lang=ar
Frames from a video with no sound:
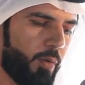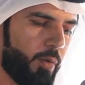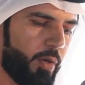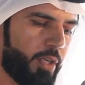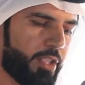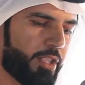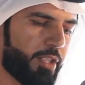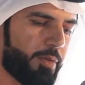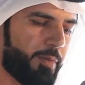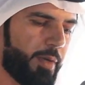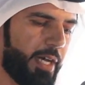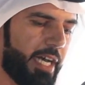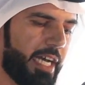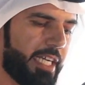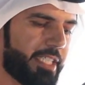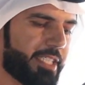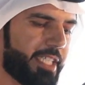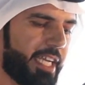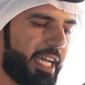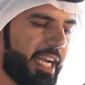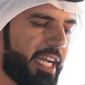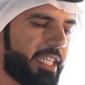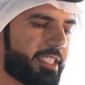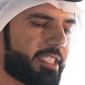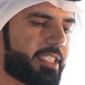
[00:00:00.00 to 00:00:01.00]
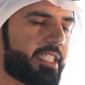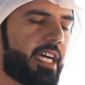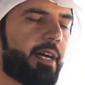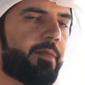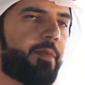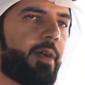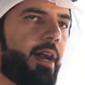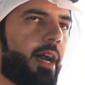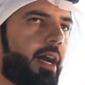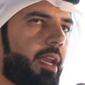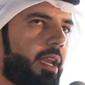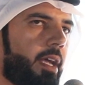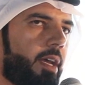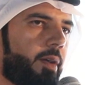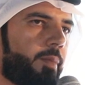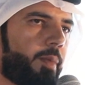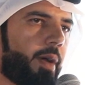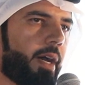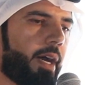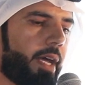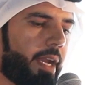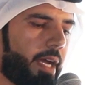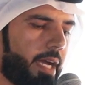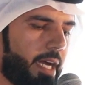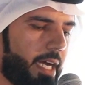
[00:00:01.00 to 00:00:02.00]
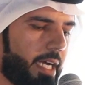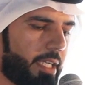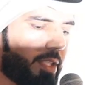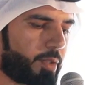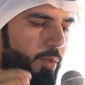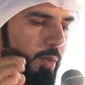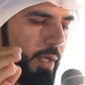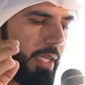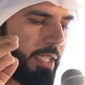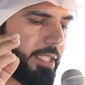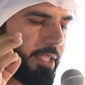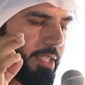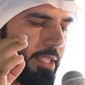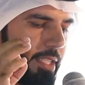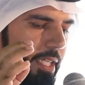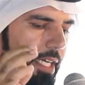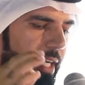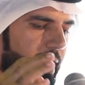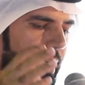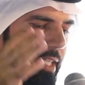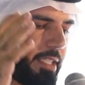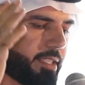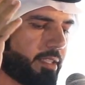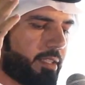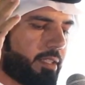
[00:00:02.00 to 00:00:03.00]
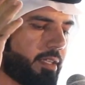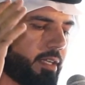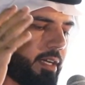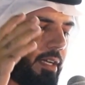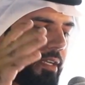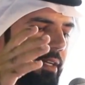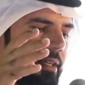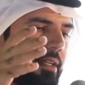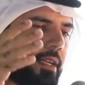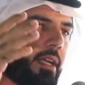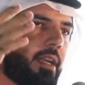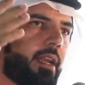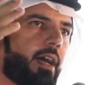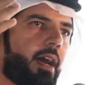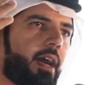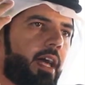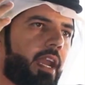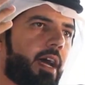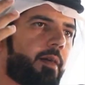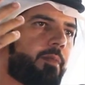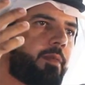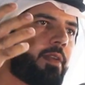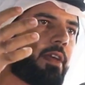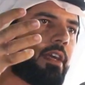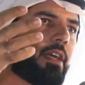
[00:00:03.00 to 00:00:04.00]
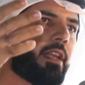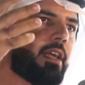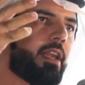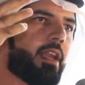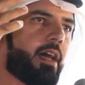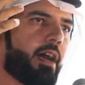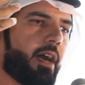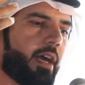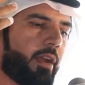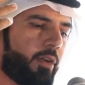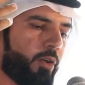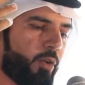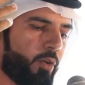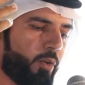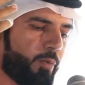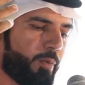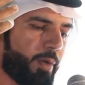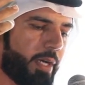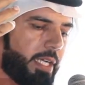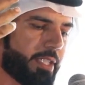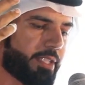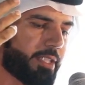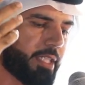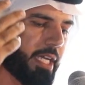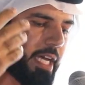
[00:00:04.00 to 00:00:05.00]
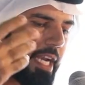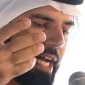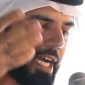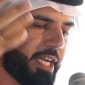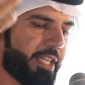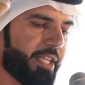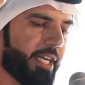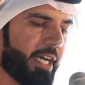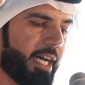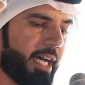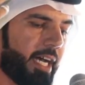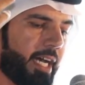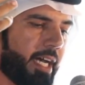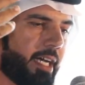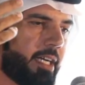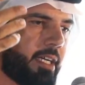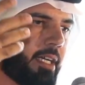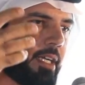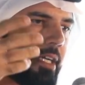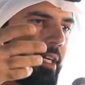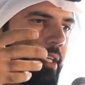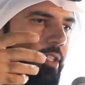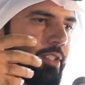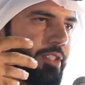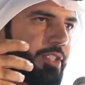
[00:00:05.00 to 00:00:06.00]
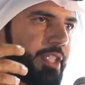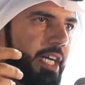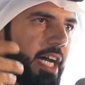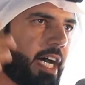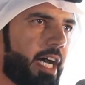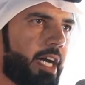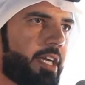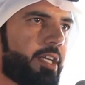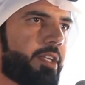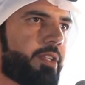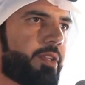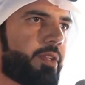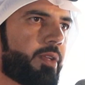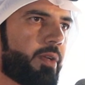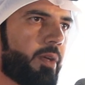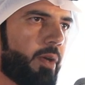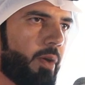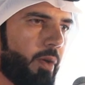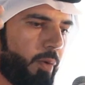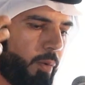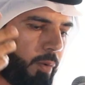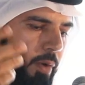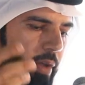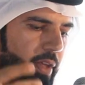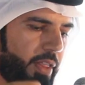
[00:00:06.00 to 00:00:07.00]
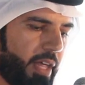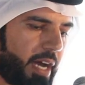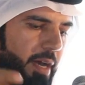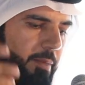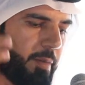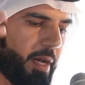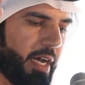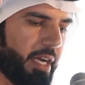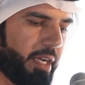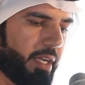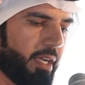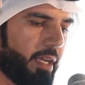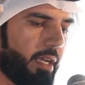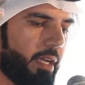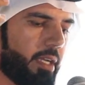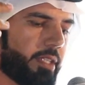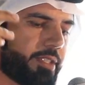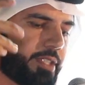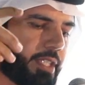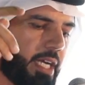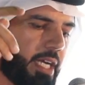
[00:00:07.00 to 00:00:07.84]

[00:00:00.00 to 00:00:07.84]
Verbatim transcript: وتباشرت سبع الإمارات واسعد كل العرب ليل العروبة سندها زايد واذا ما قيل